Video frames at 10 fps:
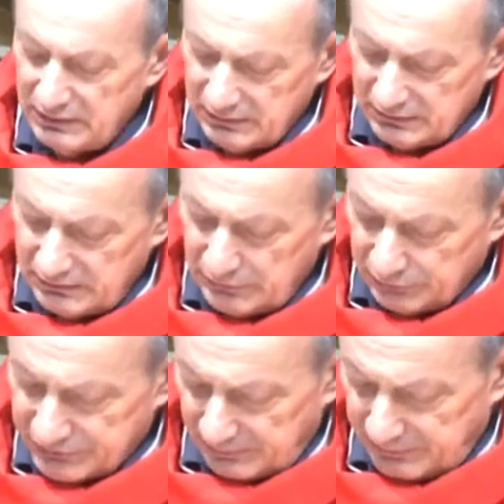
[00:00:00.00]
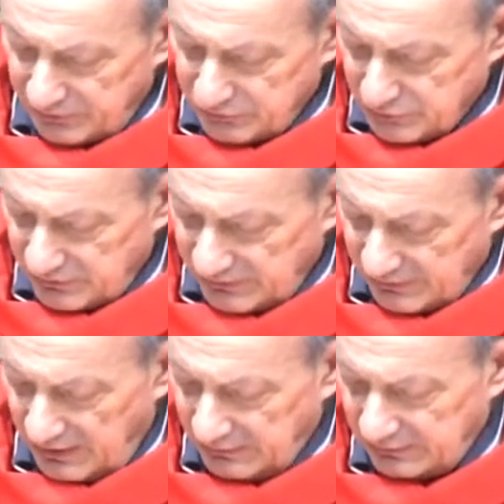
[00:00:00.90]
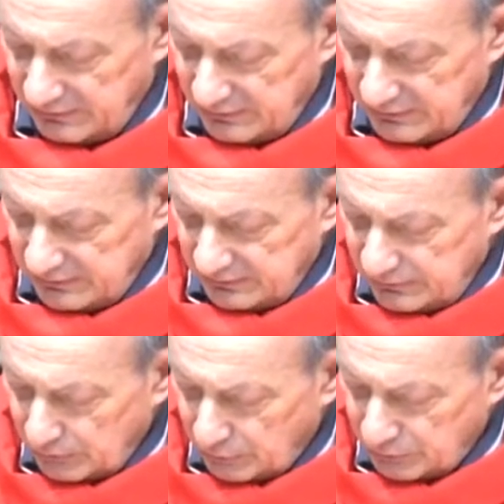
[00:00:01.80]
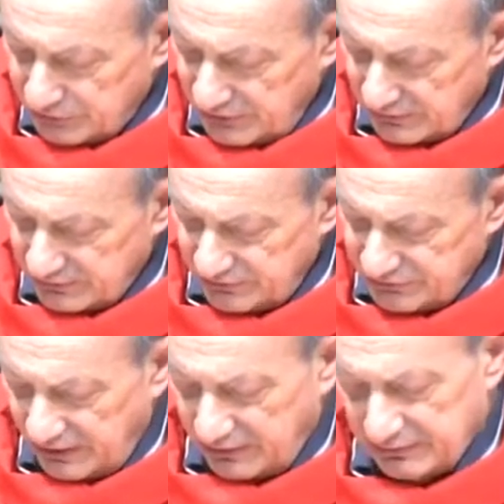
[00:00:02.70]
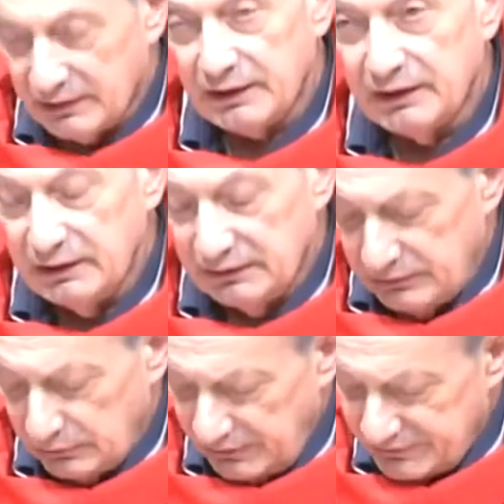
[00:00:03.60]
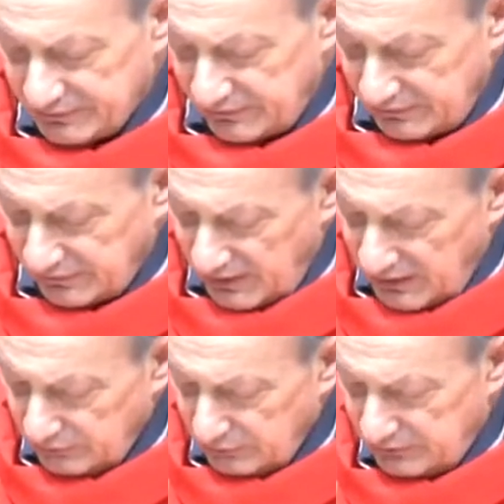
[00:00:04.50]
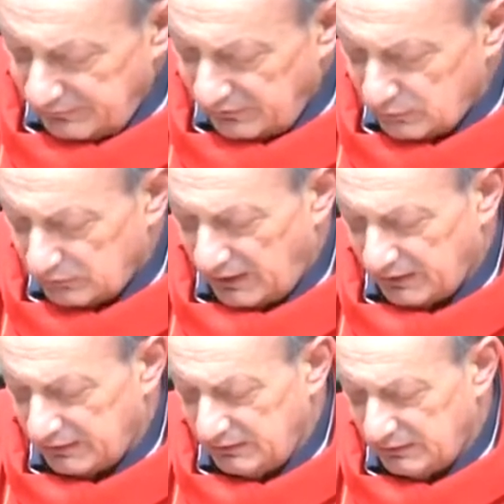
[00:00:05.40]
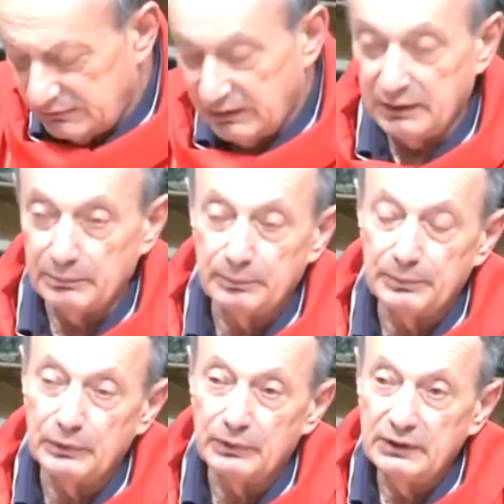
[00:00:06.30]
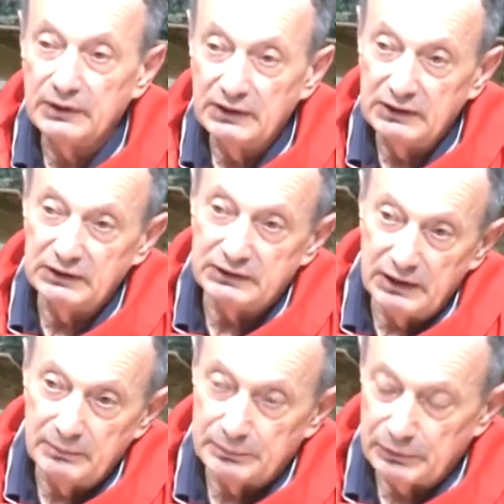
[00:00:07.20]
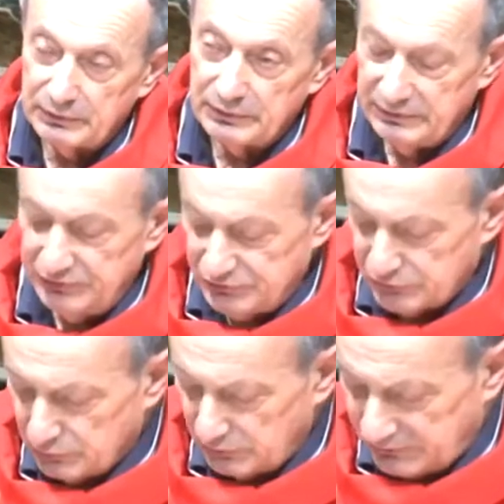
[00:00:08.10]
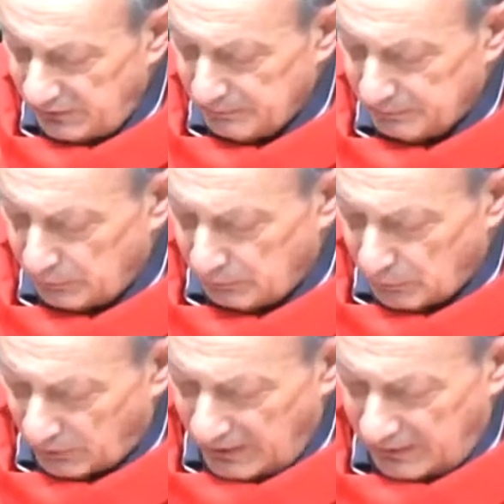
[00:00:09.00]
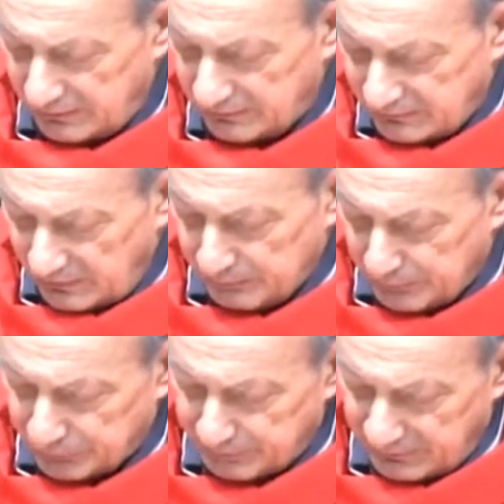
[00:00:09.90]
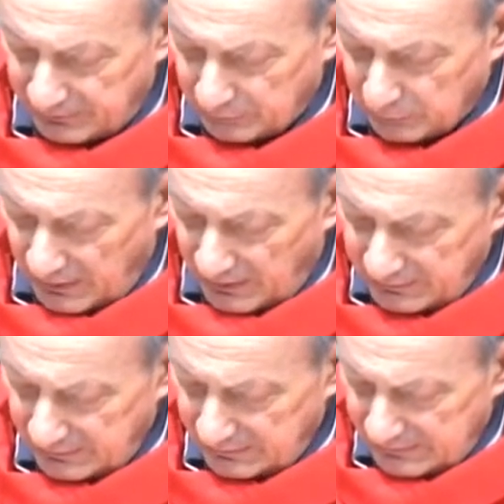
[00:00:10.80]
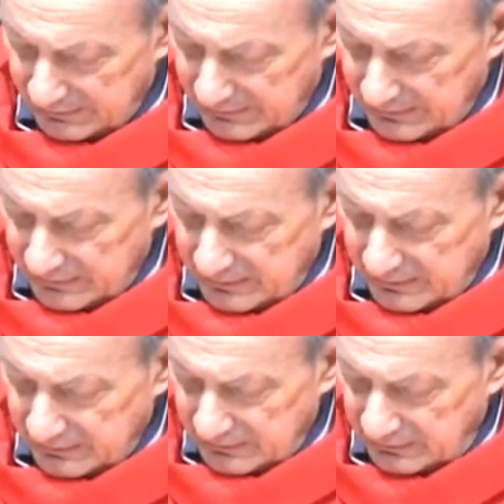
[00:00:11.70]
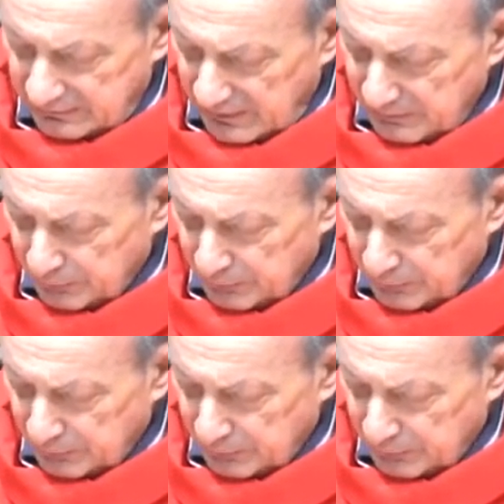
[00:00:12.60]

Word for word: di non saper giudicare, di non riuscire a discernere, di non essere in grado di valutare il tempo, il tempo di Gesù, il tempo morale, il tempo spirituale il tempo